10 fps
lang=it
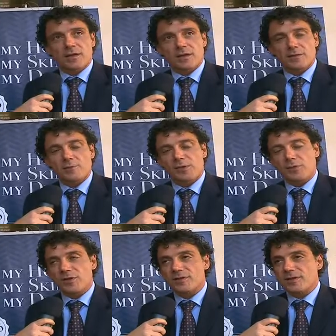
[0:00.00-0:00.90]
eh, di
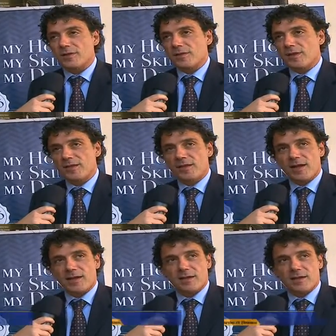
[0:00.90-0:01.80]
persone interessate
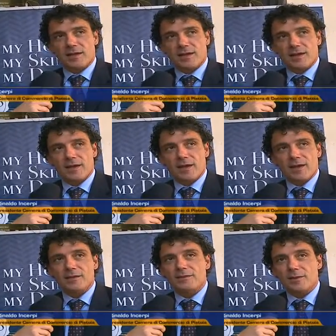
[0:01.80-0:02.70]
anche
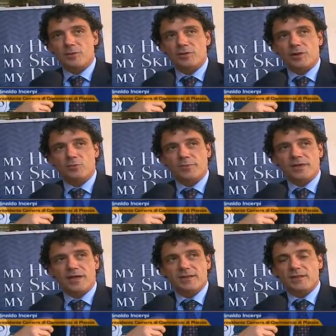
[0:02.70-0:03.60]
all'edizione del,
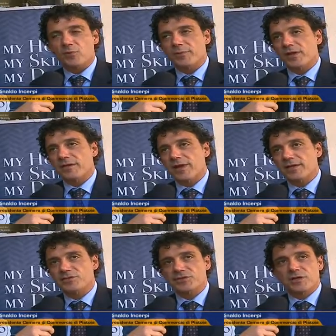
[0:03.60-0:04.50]
del,
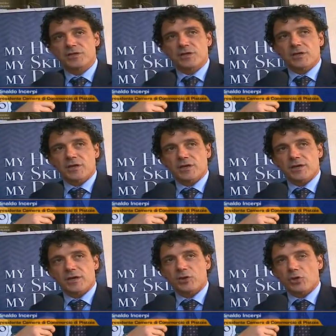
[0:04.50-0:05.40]
2010. Eh,
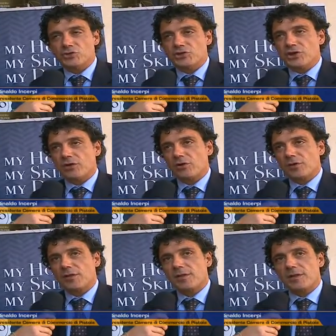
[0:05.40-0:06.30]
ad oggi le
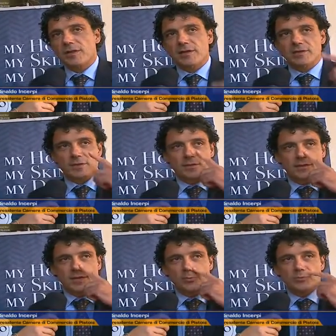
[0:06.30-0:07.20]
cose
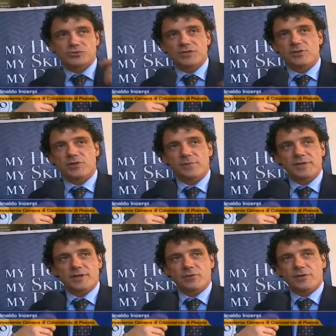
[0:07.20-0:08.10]
stanno procedendo nella
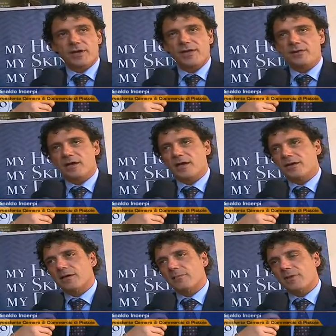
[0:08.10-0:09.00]
maniera
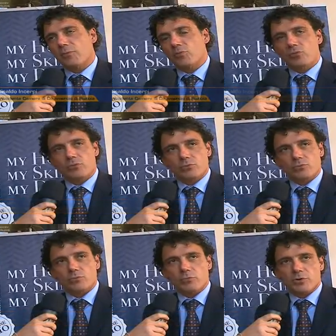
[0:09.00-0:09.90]
corretta, abbiamo
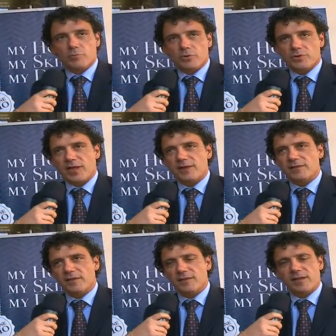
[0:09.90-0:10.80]
un numero importante
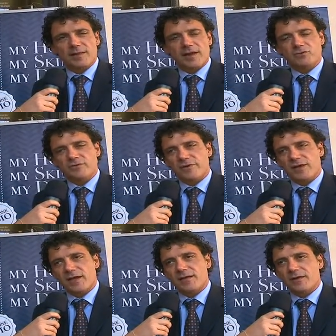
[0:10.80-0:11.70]
di aziende che hanno
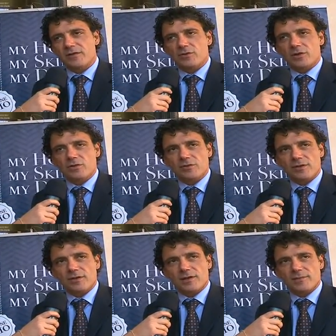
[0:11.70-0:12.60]
già aderito alla
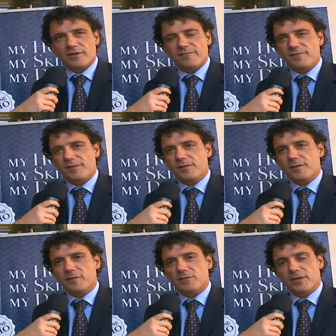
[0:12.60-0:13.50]
nostra
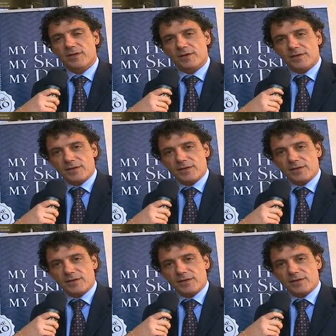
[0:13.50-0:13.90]
manifestazione.